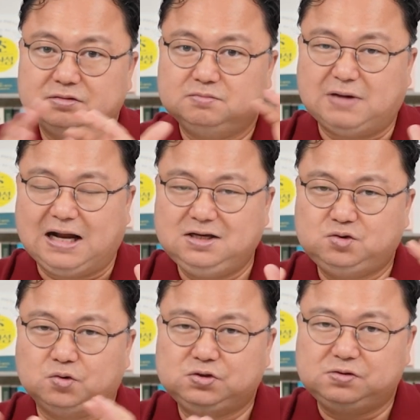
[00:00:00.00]
많이
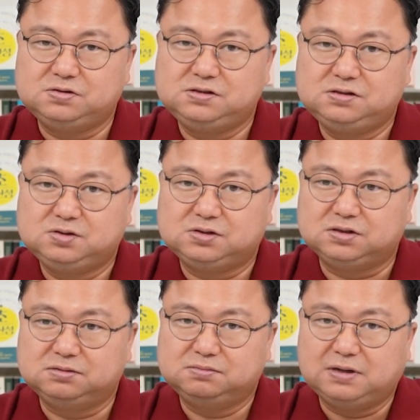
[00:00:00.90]
조정을
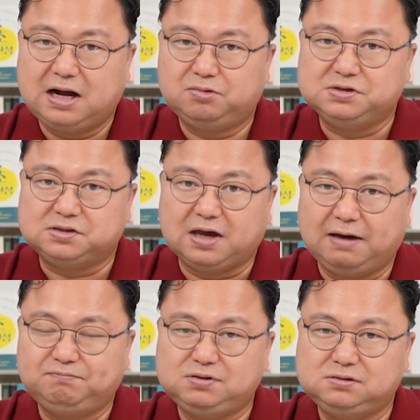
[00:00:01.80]
지금 하고 있어요.
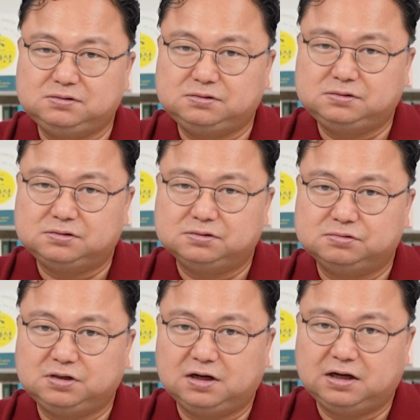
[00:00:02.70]
애플도
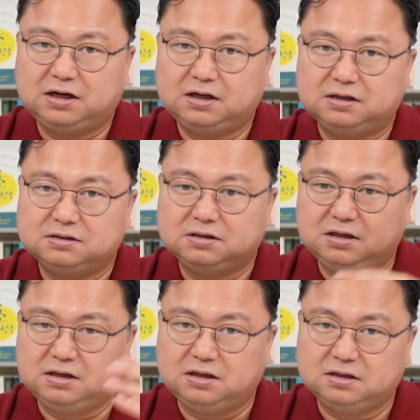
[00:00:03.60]
우리가
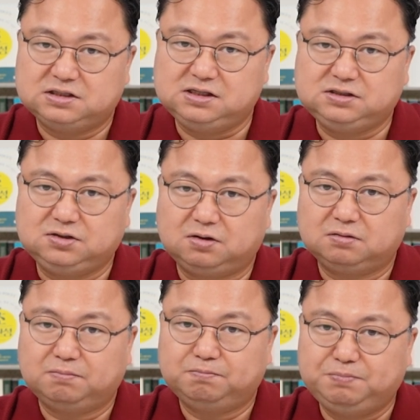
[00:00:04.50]
이 실적
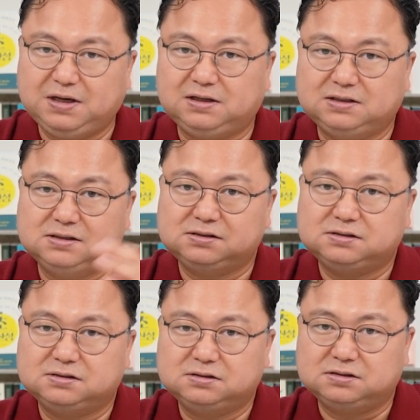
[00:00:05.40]

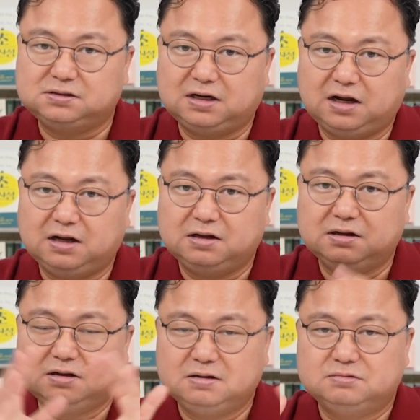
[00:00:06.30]
피크를
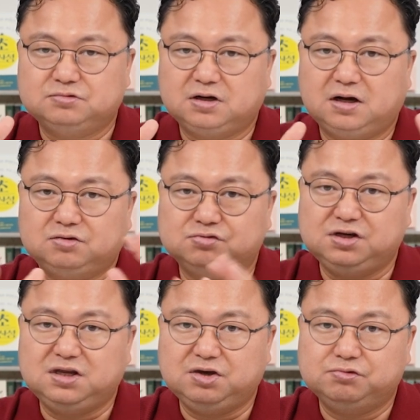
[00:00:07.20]
우리가
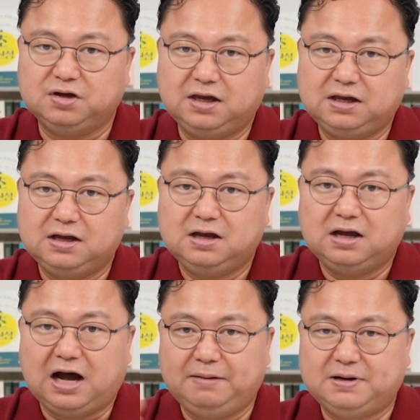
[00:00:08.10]
누린 이후에
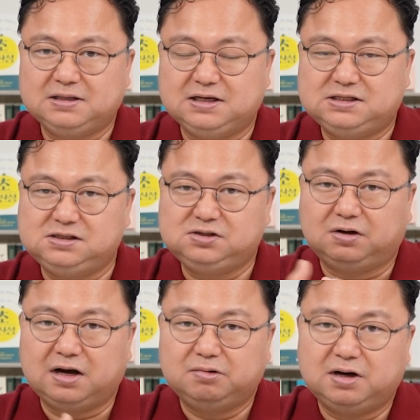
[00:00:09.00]
하반기 실적
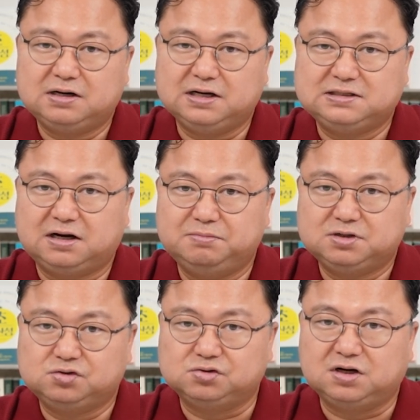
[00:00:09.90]
악화를
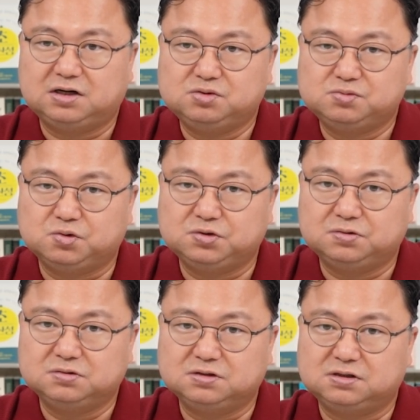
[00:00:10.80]
예상하면서 주가가 좀
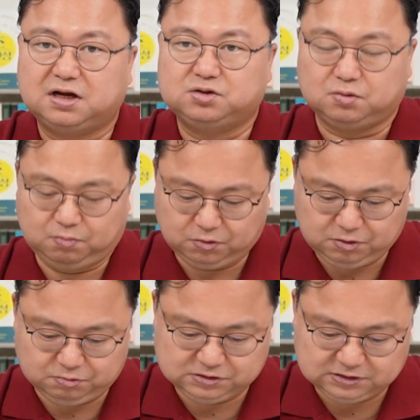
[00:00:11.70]
조정들을 계속
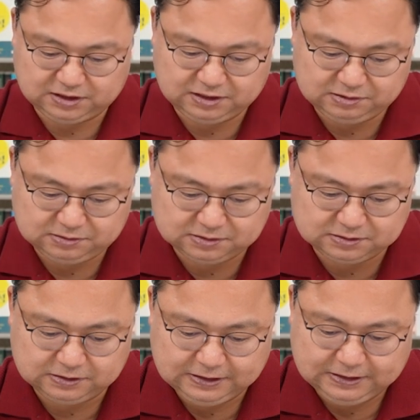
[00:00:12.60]
보이고 있잖아요.
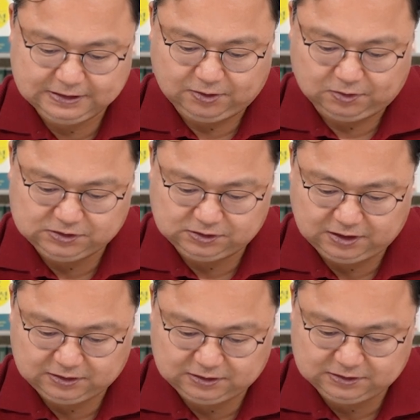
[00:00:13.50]
그래서
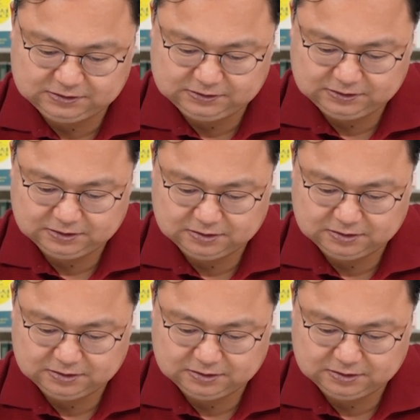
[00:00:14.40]
어찌됐든